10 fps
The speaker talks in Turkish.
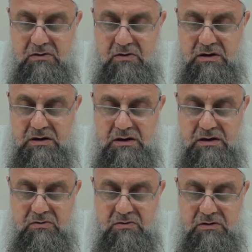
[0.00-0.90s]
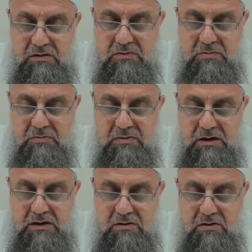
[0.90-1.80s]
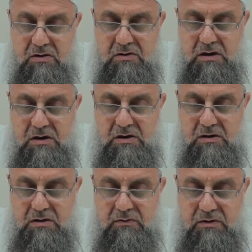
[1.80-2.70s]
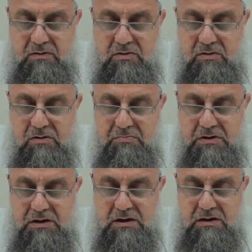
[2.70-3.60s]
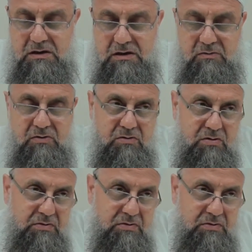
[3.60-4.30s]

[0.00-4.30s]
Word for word: Oraya her gün 70 bin melek giriyor, tavaf ediyor, bir daha geri gelmiyor.